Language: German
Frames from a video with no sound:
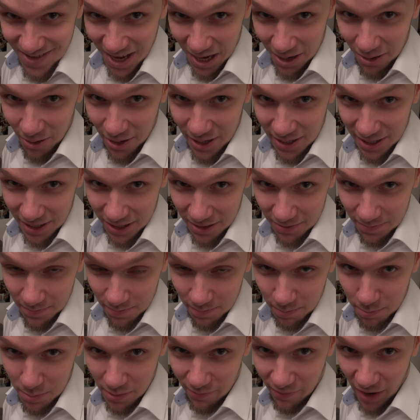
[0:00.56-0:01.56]
Leute,
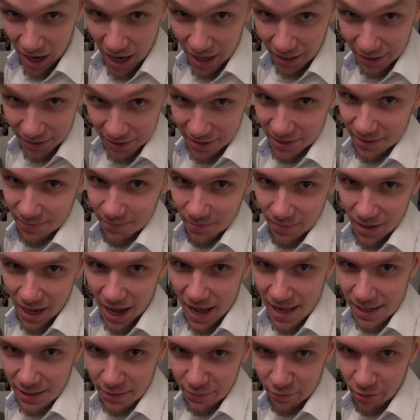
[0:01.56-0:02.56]
bewahret.
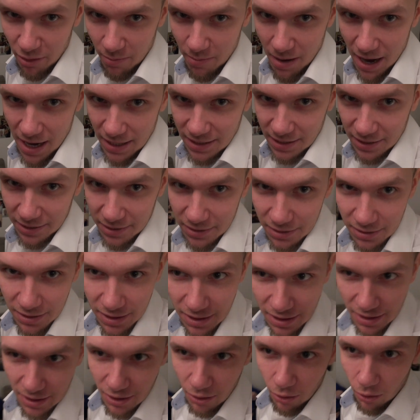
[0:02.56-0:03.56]
Alte Formate
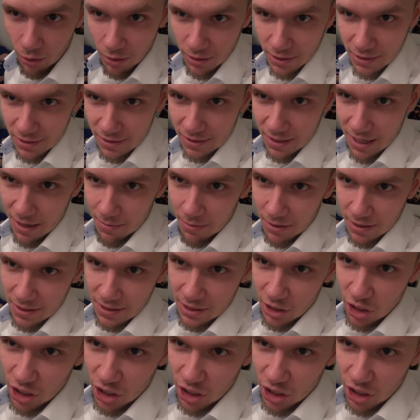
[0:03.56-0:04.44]
rosten, aber sie